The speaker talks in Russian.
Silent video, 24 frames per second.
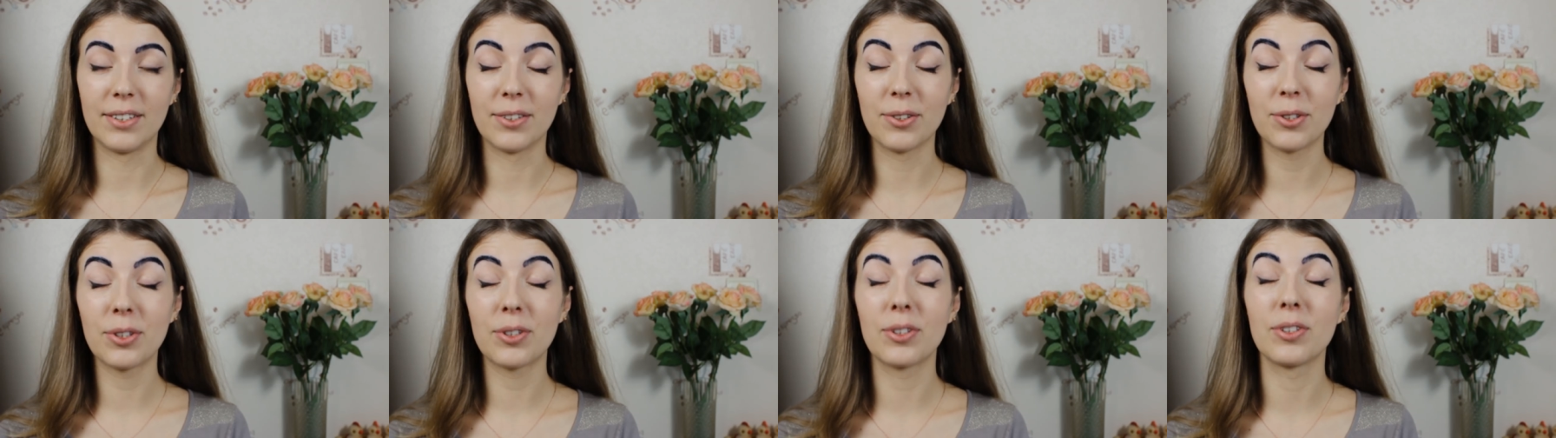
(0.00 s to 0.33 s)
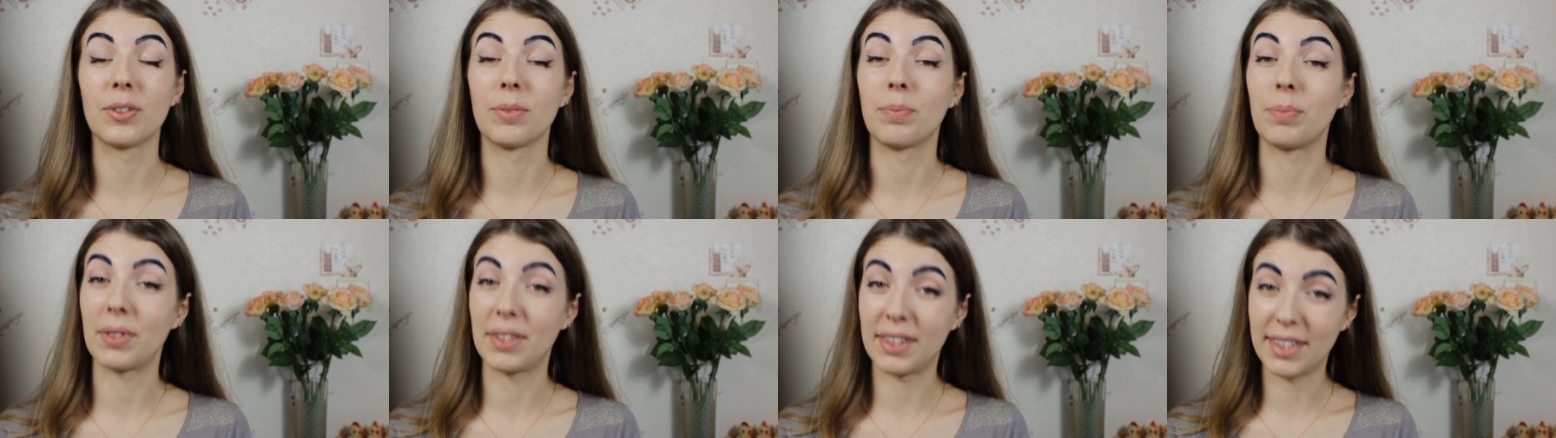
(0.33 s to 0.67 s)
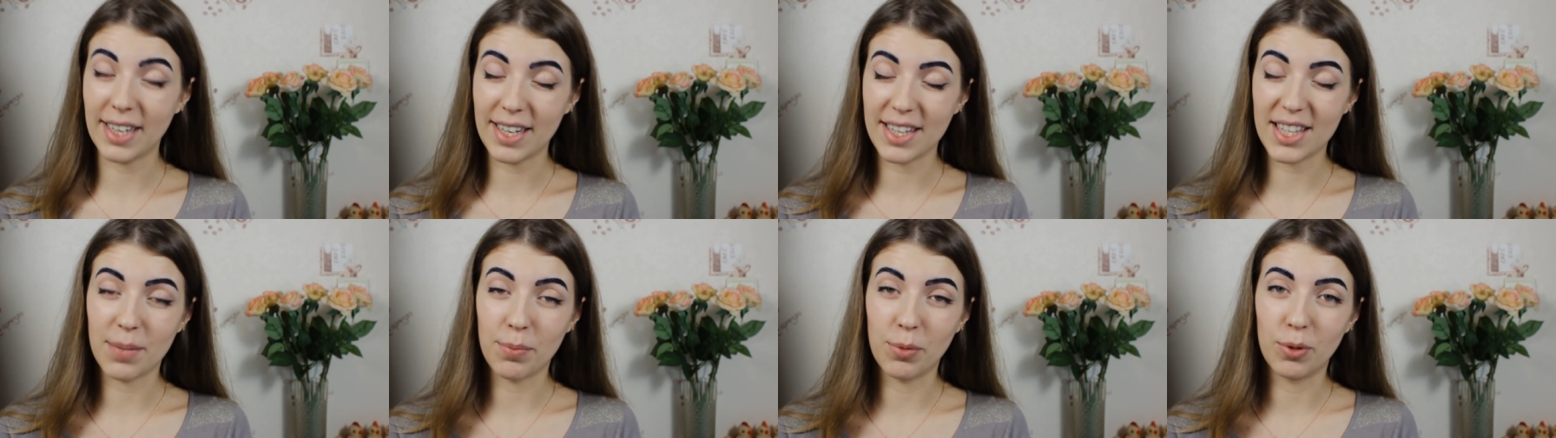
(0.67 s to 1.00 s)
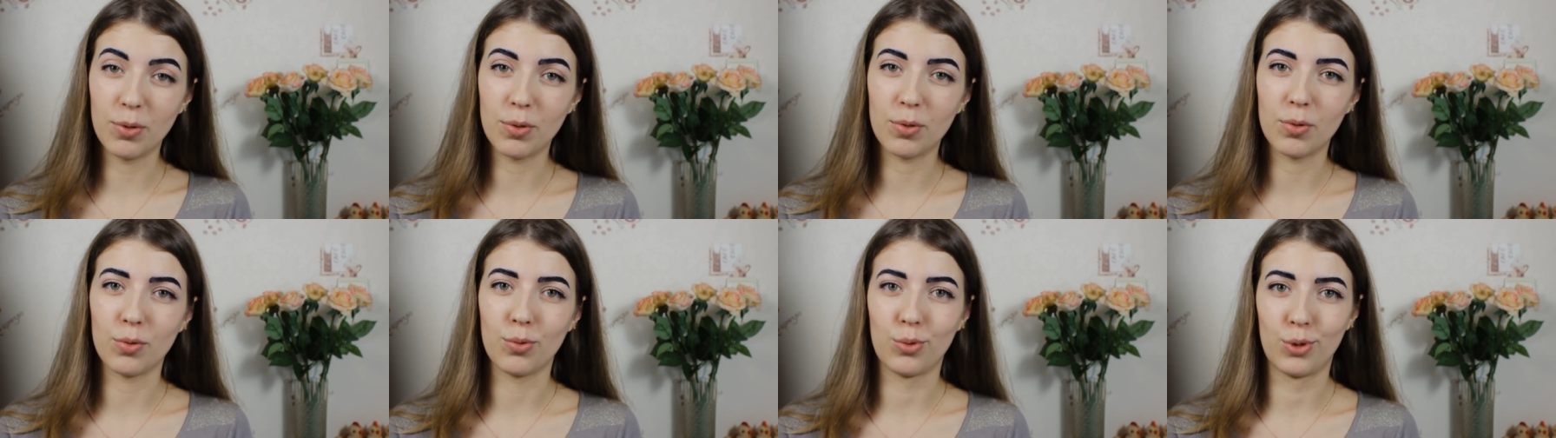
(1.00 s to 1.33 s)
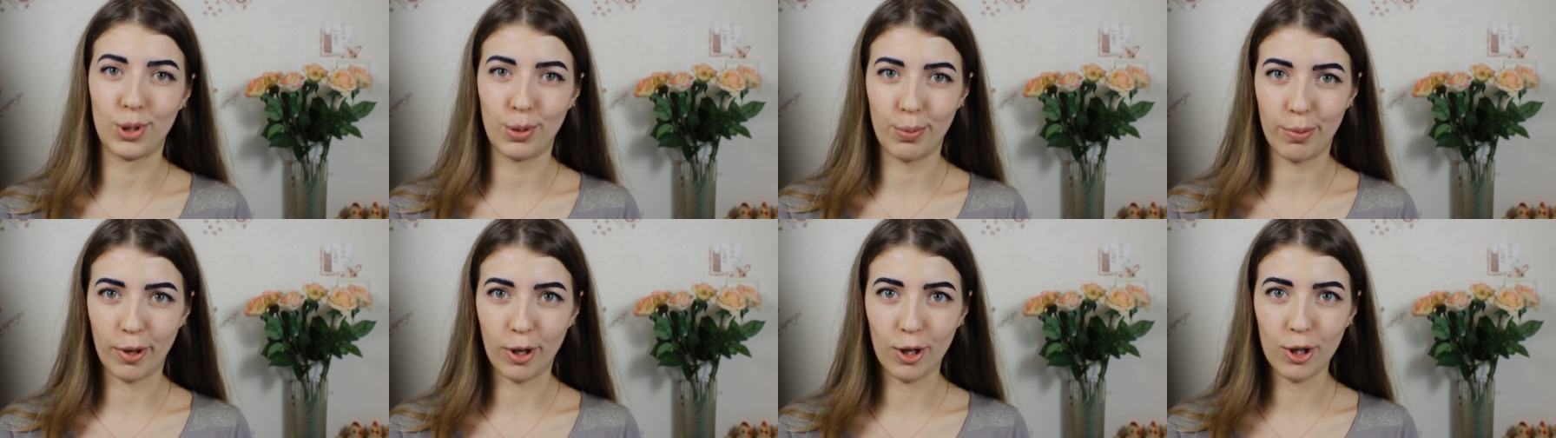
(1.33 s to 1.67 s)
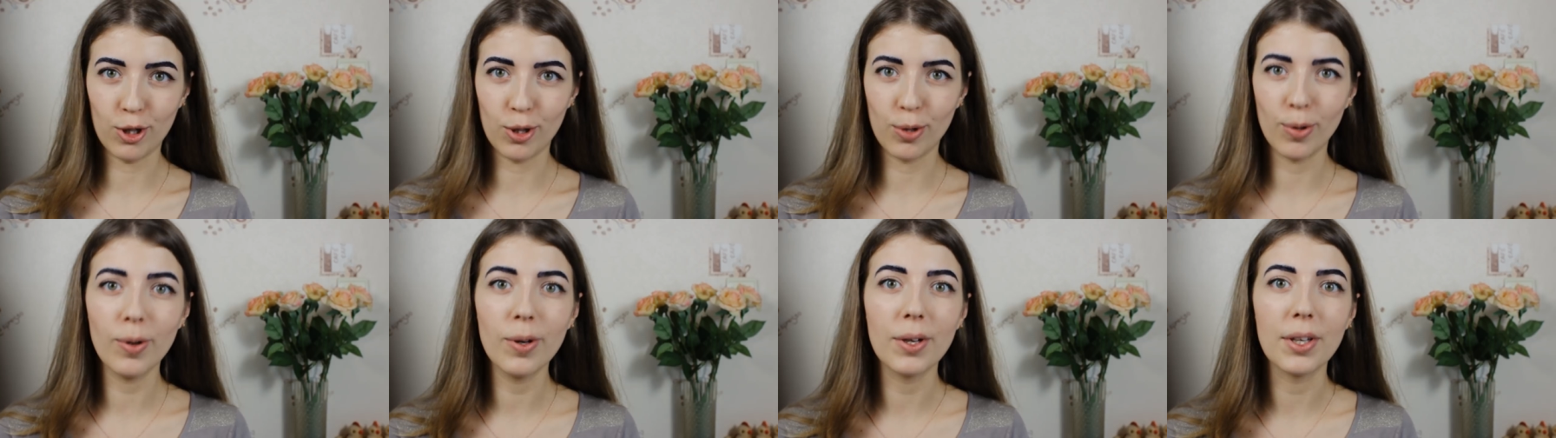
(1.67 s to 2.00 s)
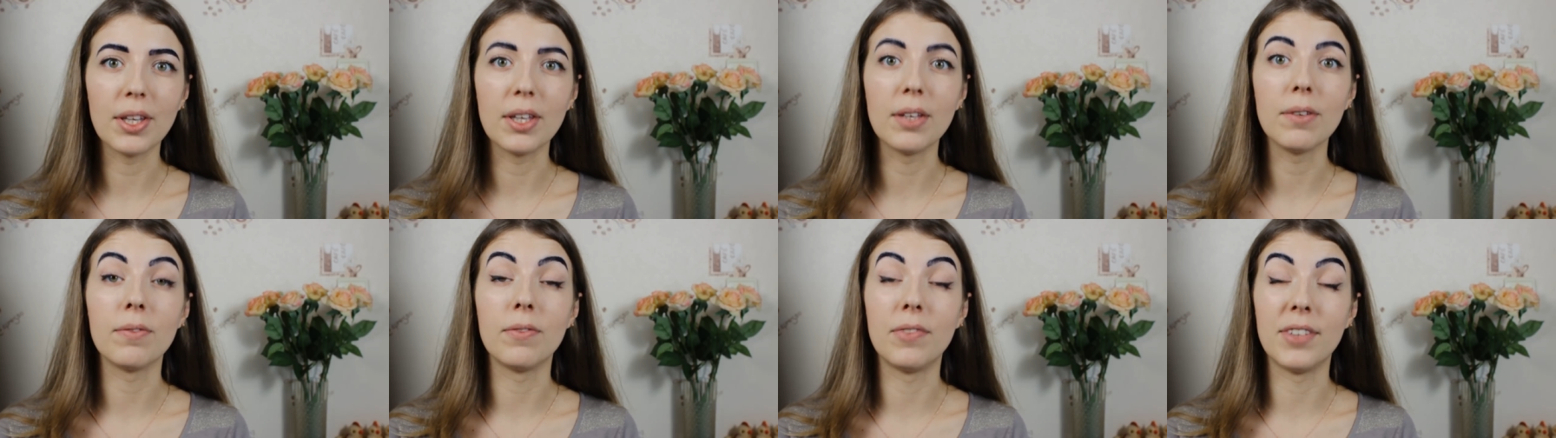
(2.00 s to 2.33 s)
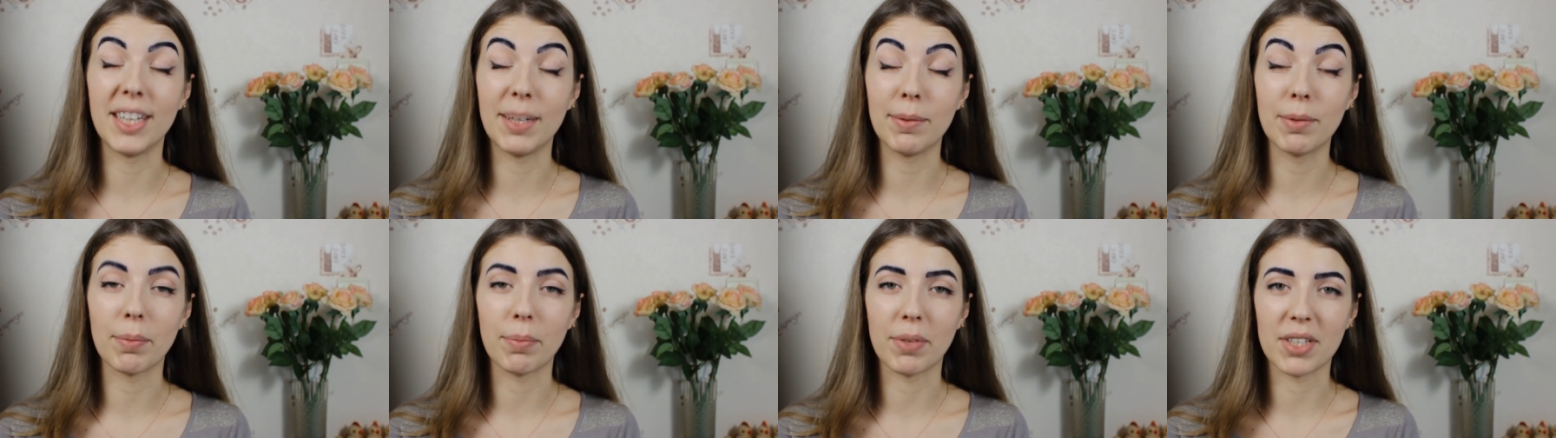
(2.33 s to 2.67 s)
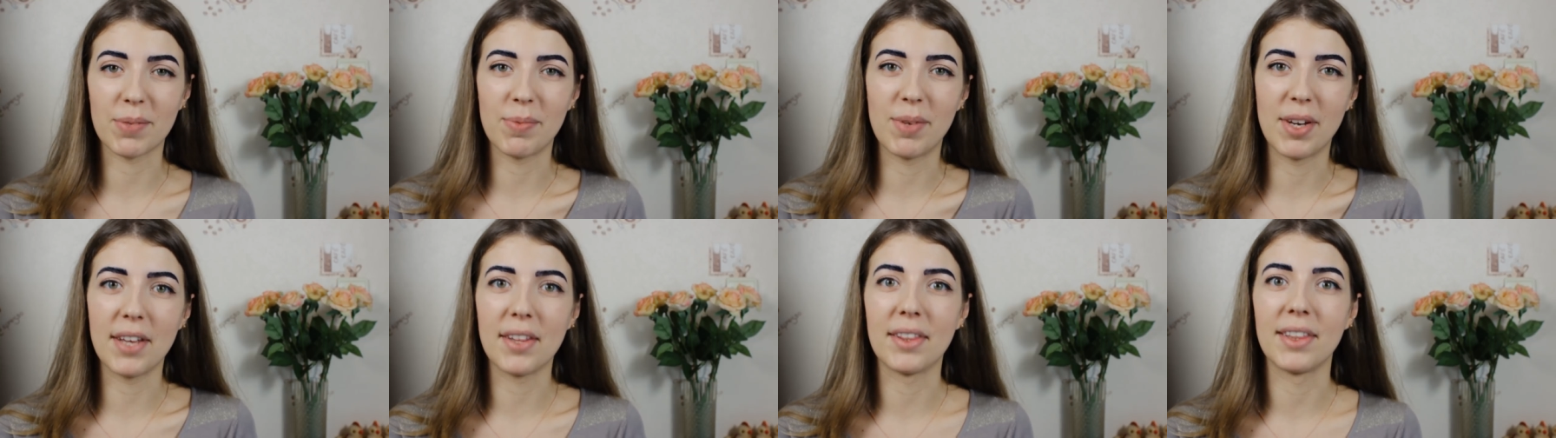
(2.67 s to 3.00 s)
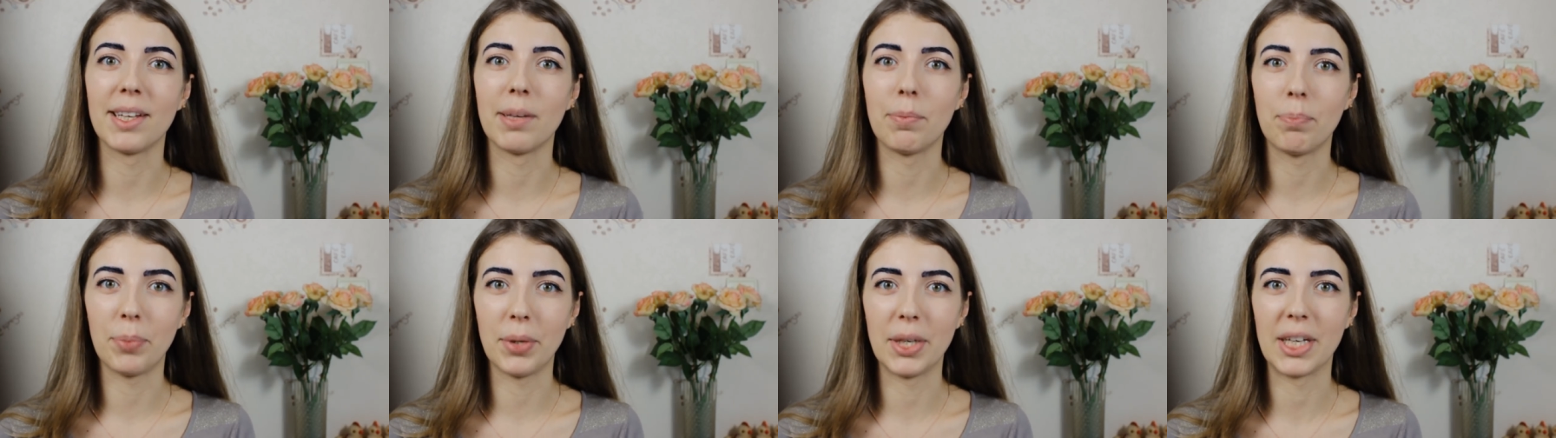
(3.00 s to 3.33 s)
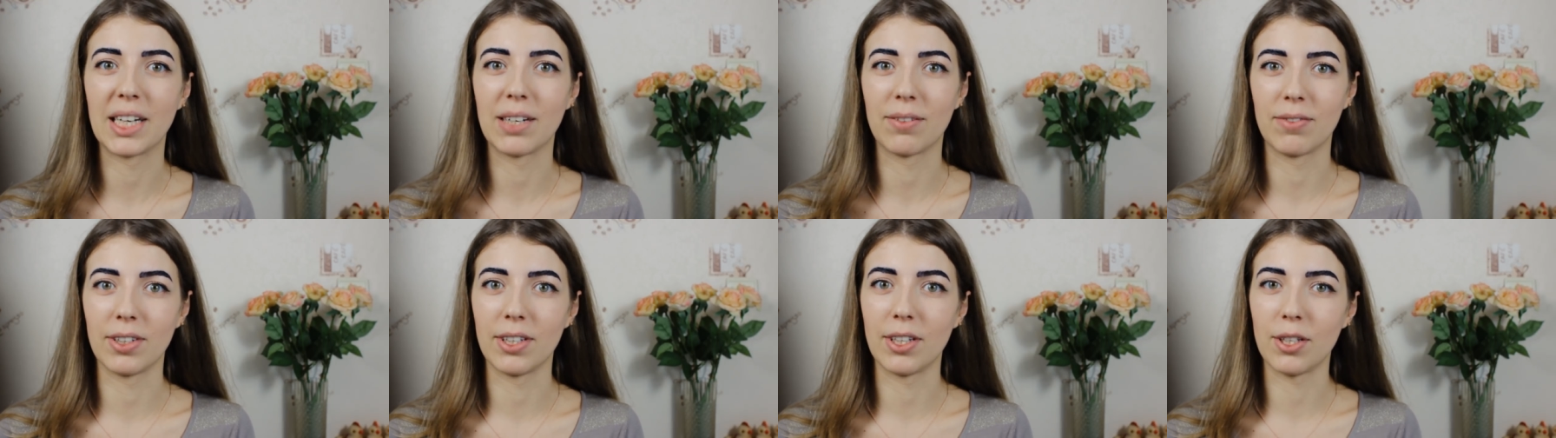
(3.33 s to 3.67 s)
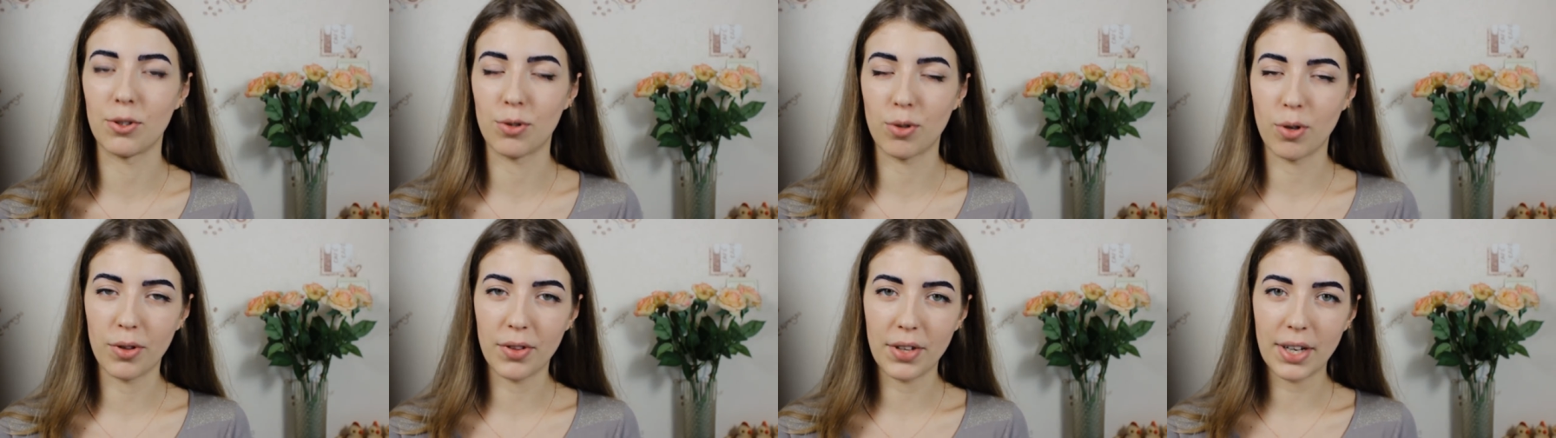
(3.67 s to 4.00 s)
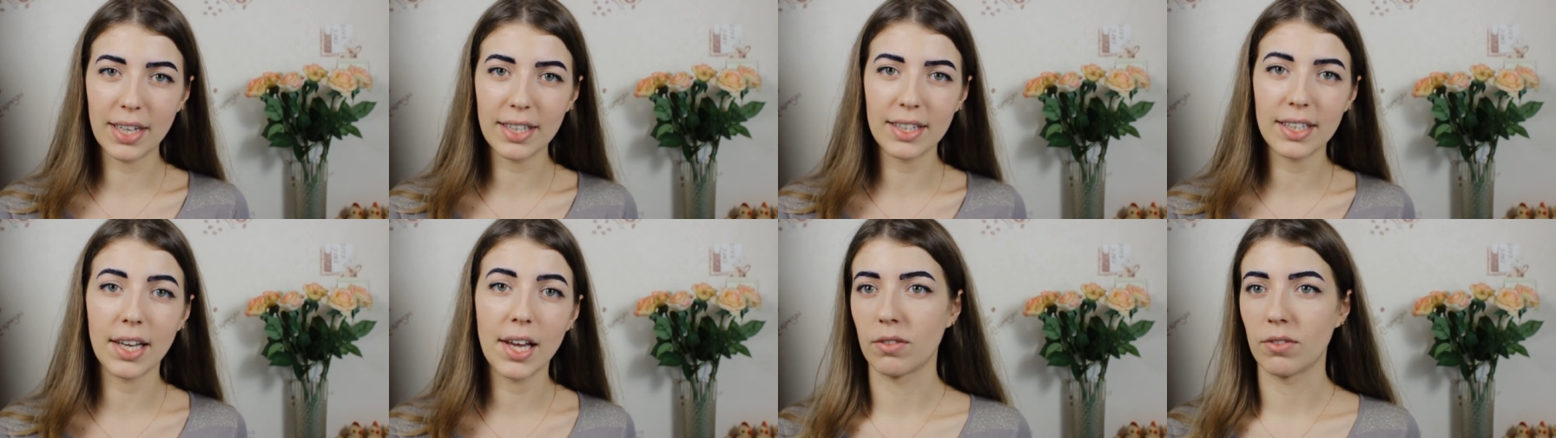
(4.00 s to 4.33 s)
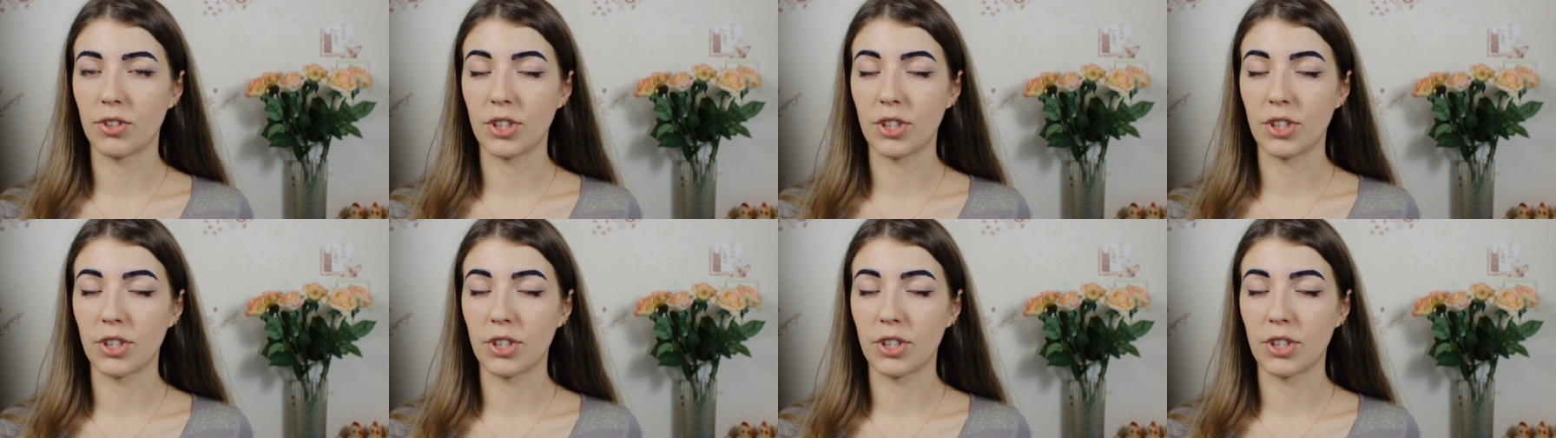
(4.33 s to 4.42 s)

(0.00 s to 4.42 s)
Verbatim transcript: Ну что, 15 минут уже прошло и время посмотреть на первые результаты.